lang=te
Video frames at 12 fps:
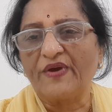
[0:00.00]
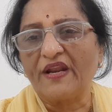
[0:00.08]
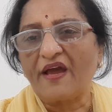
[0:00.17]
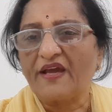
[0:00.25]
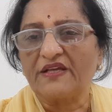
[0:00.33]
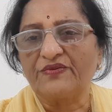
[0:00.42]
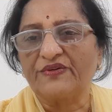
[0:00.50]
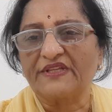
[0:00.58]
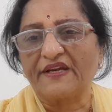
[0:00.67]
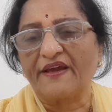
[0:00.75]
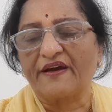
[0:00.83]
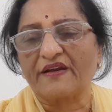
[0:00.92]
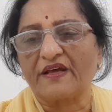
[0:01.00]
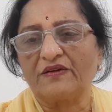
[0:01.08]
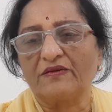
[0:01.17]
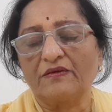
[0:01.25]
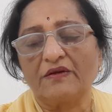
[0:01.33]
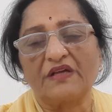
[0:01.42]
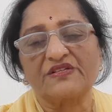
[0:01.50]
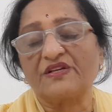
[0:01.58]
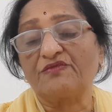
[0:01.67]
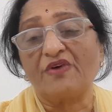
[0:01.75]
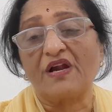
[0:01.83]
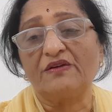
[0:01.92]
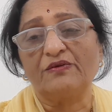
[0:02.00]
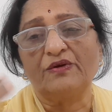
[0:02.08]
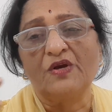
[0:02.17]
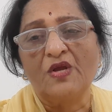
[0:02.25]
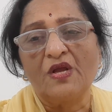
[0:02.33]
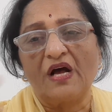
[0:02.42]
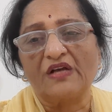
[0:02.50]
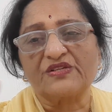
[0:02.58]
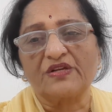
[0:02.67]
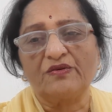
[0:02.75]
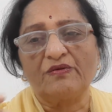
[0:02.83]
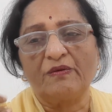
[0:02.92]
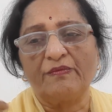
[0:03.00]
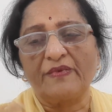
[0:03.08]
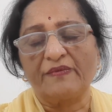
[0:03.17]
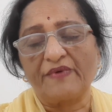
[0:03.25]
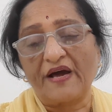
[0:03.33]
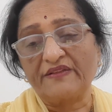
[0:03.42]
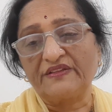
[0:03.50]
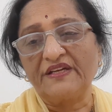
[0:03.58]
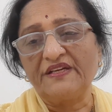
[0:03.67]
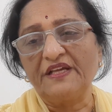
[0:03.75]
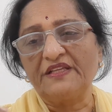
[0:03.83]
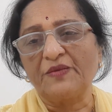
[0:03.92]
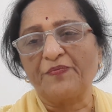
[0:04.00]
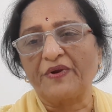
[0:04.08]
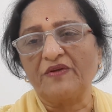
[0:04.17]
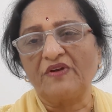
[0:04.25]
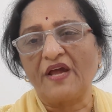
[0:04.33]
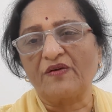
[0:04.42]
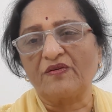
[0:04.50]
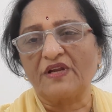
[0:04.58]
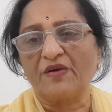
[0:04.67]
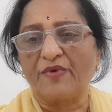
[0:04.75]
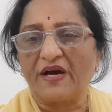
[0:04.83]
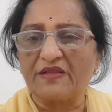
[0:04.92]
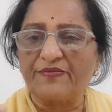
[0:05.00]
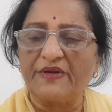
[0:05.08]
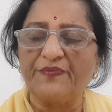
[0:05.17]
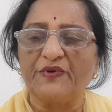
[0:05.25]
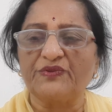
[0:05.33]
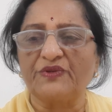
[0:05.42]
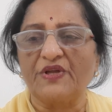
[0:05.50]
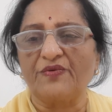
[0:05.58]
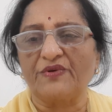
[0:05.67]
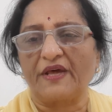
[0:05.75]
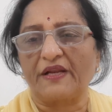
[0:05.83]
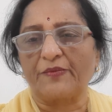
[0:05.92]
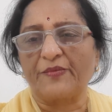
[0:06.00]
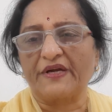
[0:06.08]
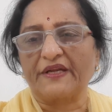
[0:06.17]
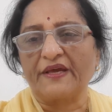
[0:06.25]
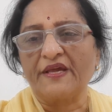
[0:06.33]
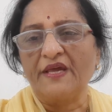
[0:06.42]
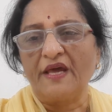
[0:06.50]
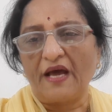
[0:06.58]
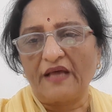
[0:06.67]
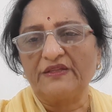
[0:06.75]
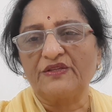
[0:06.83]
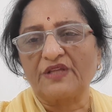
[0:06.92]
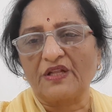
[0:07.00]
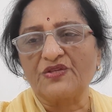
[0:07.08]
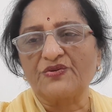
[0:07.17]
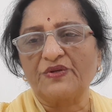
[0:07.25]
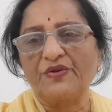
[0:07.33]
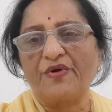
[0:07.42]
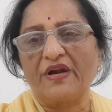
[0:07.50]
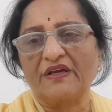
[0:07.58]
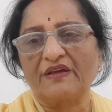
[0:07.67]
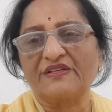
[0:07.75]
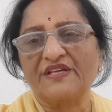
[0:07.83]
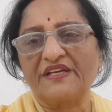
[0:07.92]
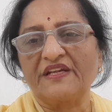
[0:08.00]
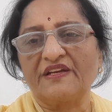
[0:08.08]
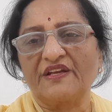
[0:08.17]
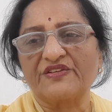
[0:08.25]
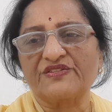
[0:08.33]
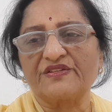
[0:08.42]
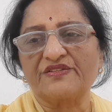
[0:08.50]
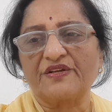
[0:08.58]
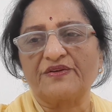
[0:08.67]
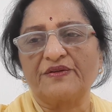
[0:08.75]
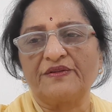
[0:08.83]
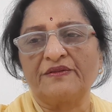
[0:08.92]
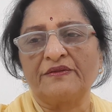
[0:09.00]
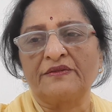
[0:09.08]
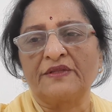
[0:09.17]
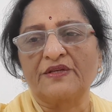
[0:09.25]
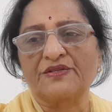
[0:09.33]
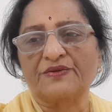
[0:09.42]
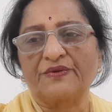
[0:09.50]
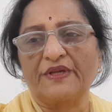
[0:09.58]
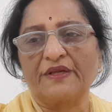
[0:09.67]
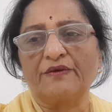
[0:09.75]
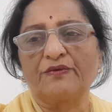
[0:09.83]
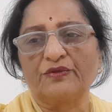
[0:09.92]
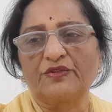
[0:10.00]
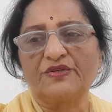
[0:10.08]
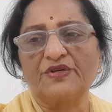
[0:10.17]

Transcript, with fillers: వేల ఐదు వందల ఎకరాలు అసలు వాళ్ళు అసలు తిండి తిప్పలు లేకుండా బాధపడిపోతూనే ఉన్నారనమాట అది తలుచుకుని వాళ్ళకి జరిగిన నష్టం జరిగింది తెలుసుకుని గుర్తు